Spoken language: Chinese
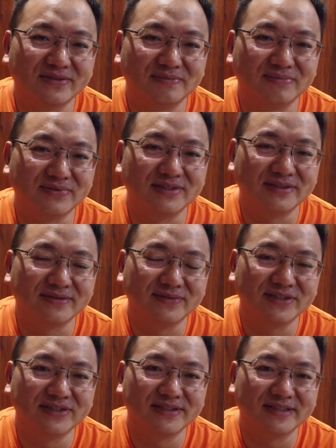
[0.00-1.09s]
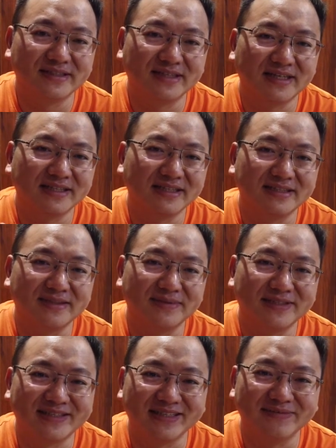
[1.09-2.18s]
他说不是，估计是看见你这
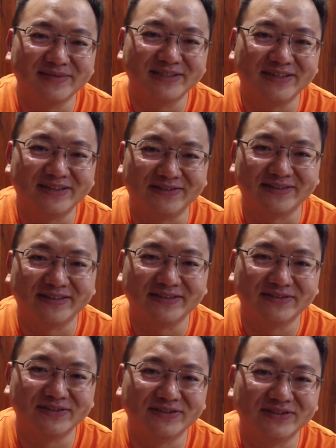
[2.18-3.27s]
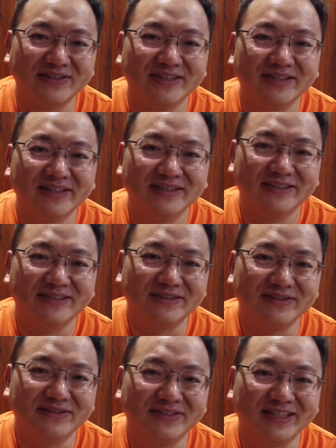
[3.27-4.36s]
边生意比较好，然后就
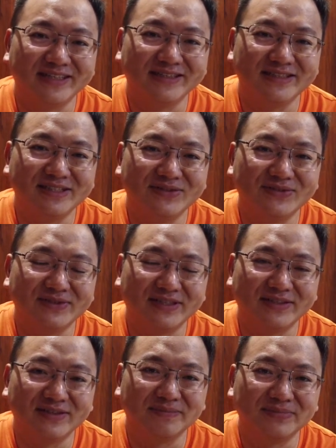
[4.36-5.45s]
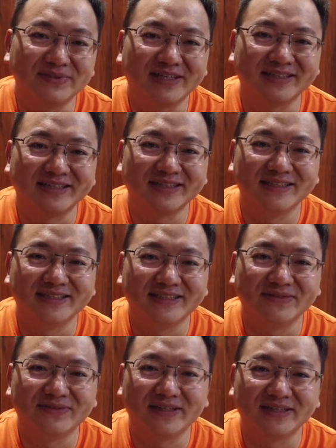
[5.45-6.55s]
呃有点嫉妒，然后他不想让你
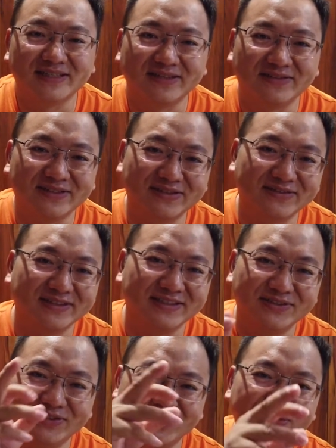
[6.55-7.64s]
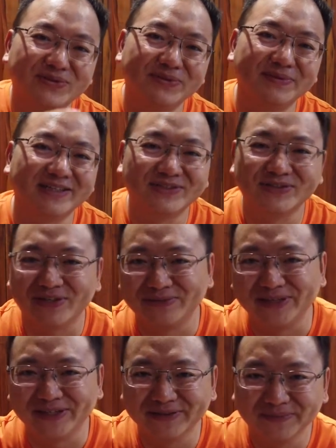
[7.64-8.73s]
弄了，然后他说你去对面去搞。